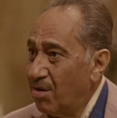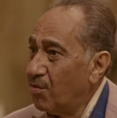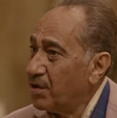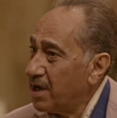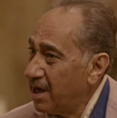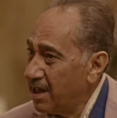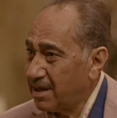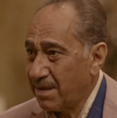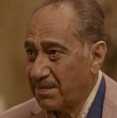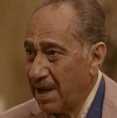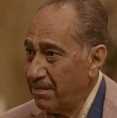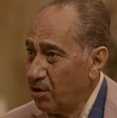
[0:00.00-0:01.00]
وان اللي انت
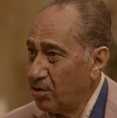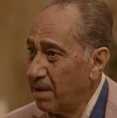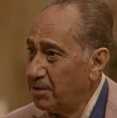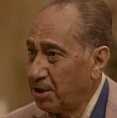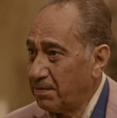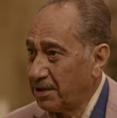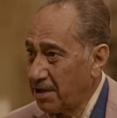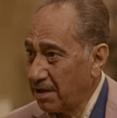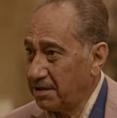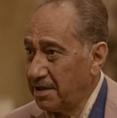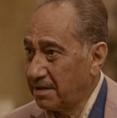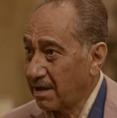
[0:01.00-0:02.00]
بتعمله ده مش من
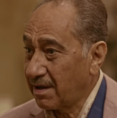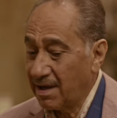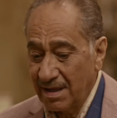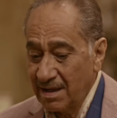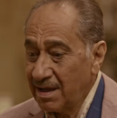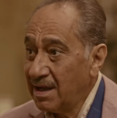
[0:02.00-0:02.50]
تخطيطك